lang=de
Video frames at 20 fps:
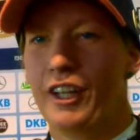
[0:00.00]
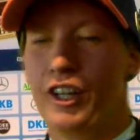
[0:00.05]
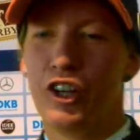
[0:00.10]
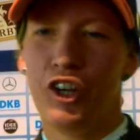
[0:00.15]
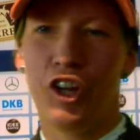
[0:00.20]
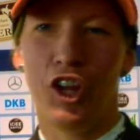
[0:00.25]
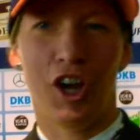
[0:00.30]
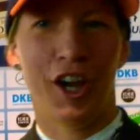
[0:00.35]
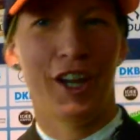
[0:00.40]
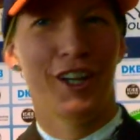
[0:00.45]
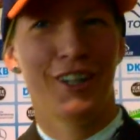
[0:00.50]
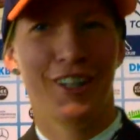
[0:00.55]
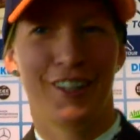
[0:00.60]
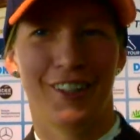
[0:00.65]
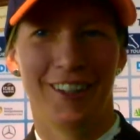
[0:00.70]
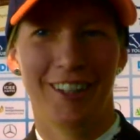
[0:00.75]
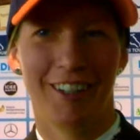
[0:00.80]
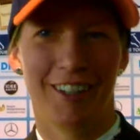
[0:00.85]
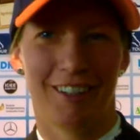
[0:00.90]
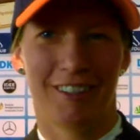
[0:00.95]
Nee,
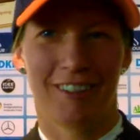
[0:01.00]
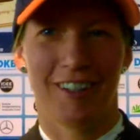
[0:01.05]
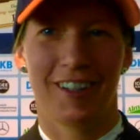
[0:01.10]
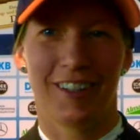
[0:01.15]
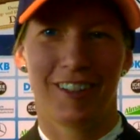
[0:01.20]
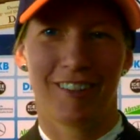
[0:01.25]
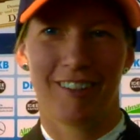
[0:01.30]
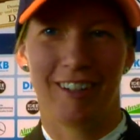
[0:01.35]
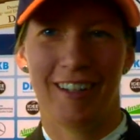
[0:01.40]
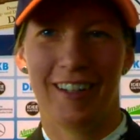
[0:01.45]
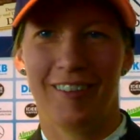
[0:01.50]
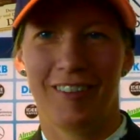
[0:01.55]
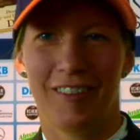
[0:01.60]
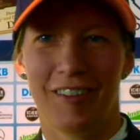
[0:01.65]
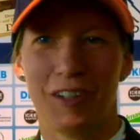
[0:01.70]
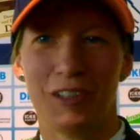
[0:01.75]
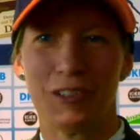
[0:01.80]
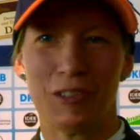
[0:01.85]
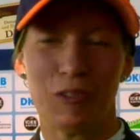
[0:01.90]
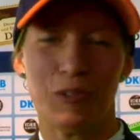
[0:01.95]
eigentlich nicht. Da das ja letztes
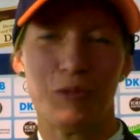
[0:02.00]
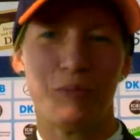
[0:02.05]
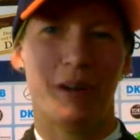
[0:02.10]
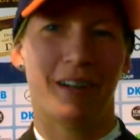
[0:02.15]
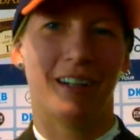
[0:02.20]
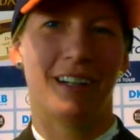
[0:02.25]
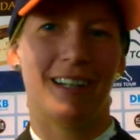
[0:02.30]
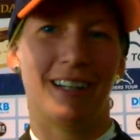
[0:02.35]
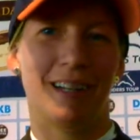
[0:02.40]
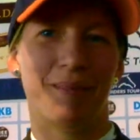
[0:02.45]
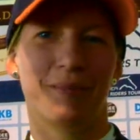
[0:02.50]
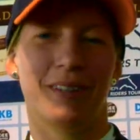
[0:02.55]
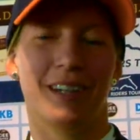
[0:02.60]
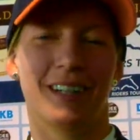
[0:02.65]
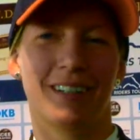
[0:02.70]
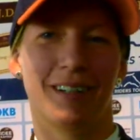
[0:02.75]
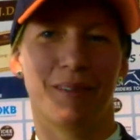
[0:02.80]
Jahr so super geklappt hat,